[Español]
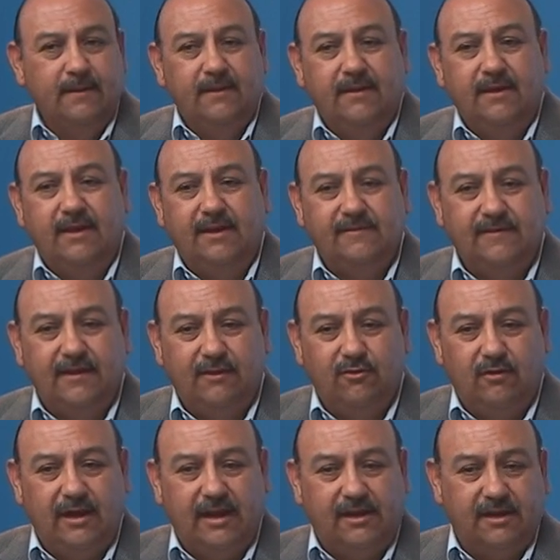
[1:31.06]
ir
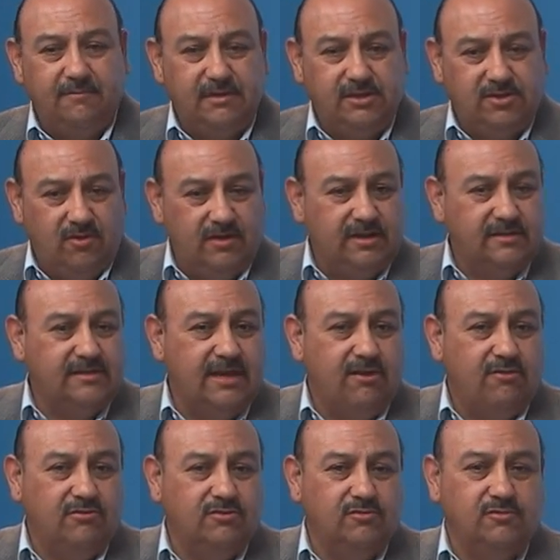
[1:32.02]
haciendo las revisiones ahí
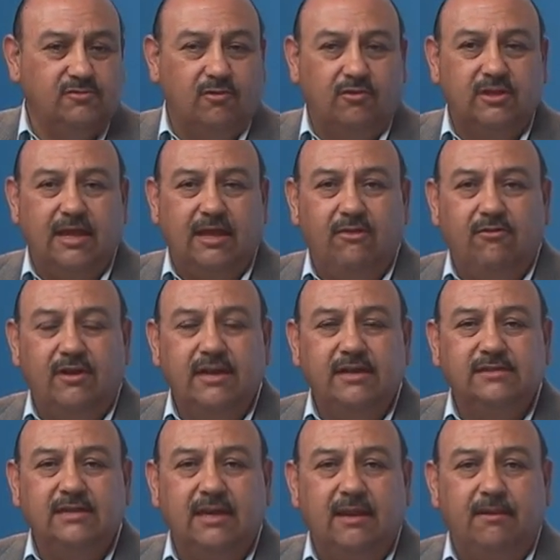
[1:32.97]
con sus
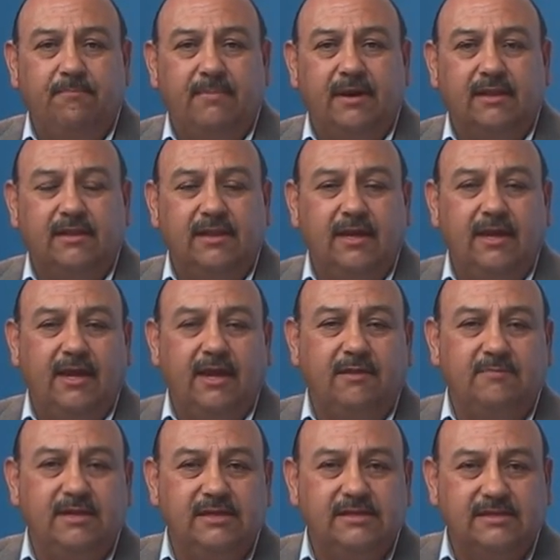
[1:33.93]
contadores en la parte
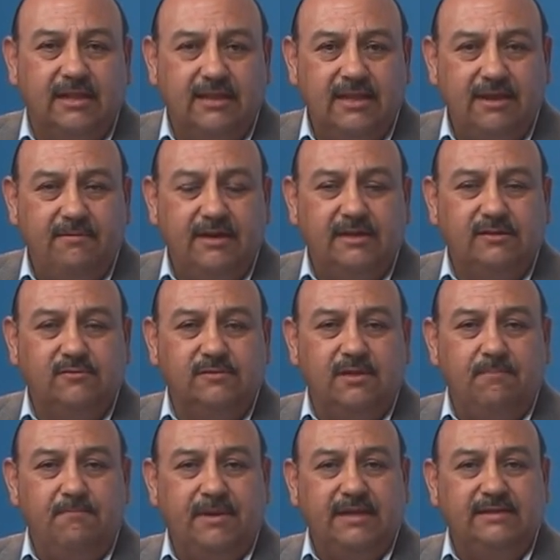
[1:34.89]
administrativa de sus
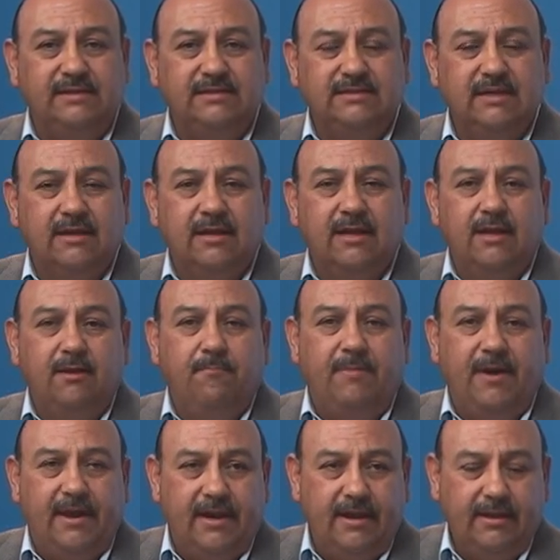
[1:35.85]
empresas
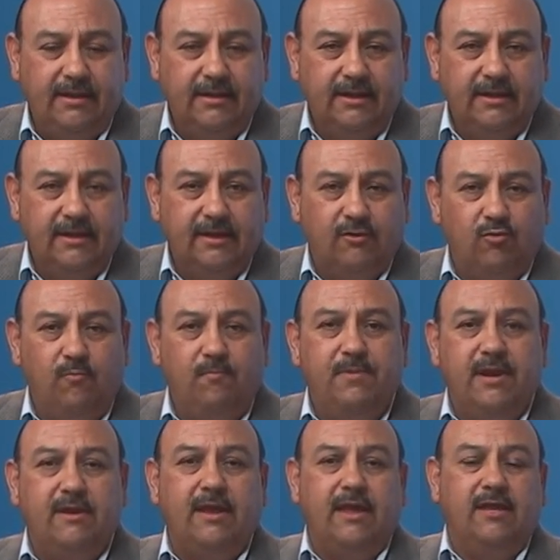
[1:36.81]
para
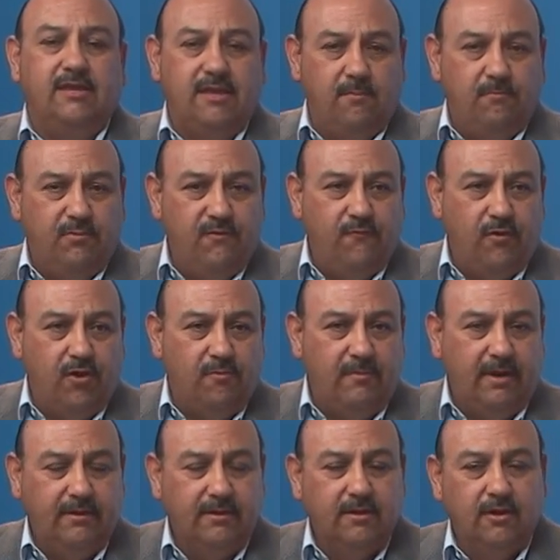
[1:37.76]
cumplir en tiempo y
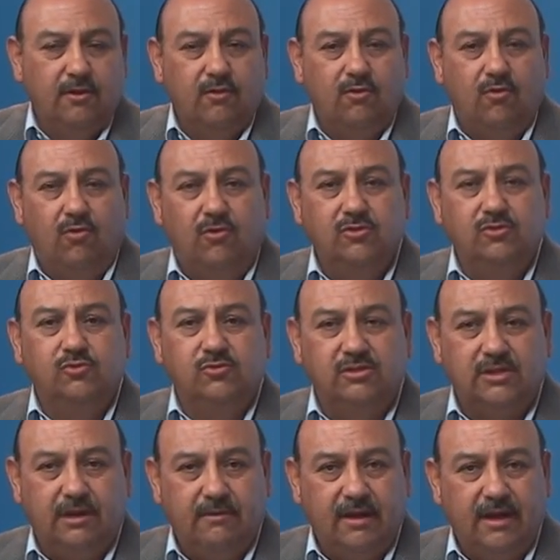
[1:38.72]
forma con sus
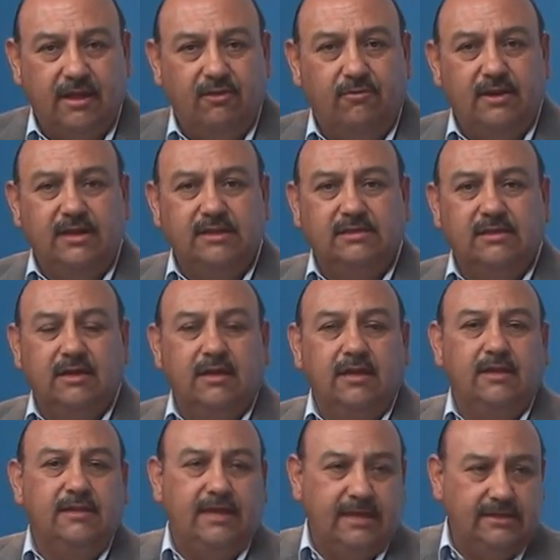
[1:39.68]
trabajadores
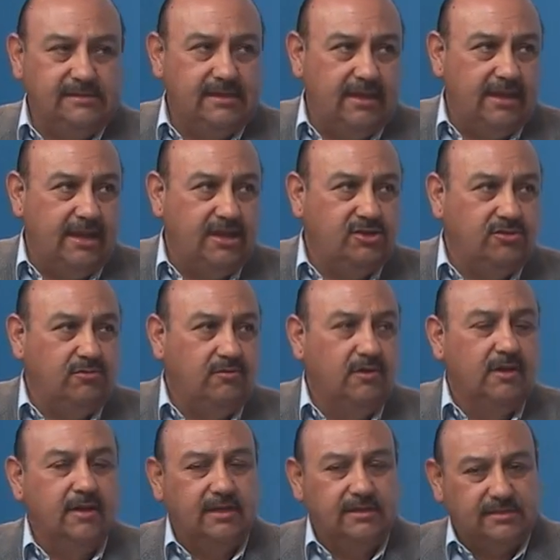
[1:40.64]
de este derecho
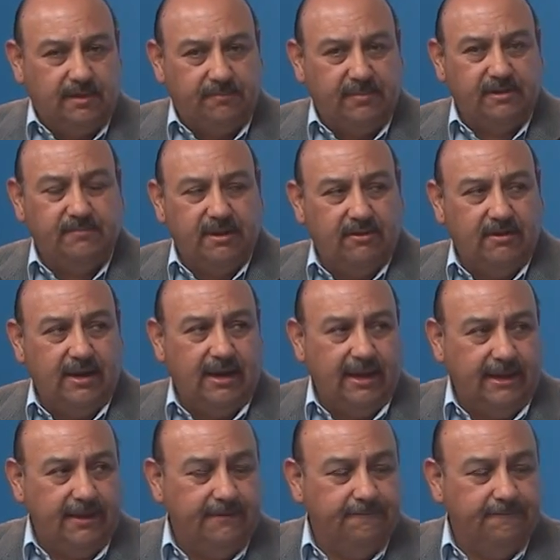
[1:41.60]
que está plasmado en la ley.